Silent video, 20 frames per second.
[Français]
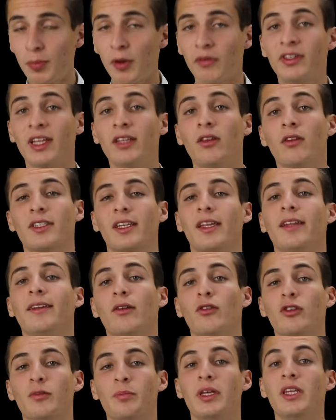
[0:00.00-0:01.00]
peuvent être dans un
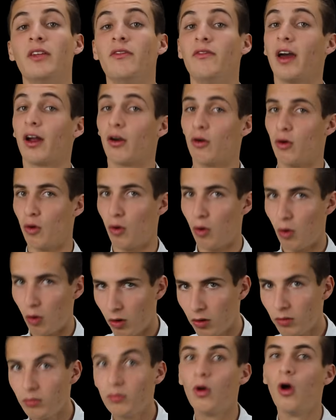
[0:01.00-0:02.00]
état de spin vers le
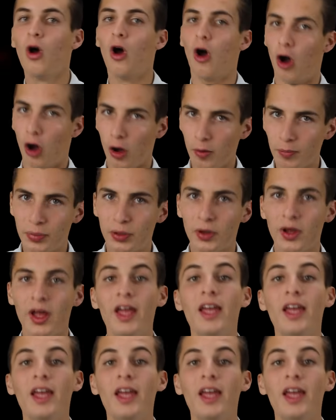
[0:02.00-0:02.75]
haut, up,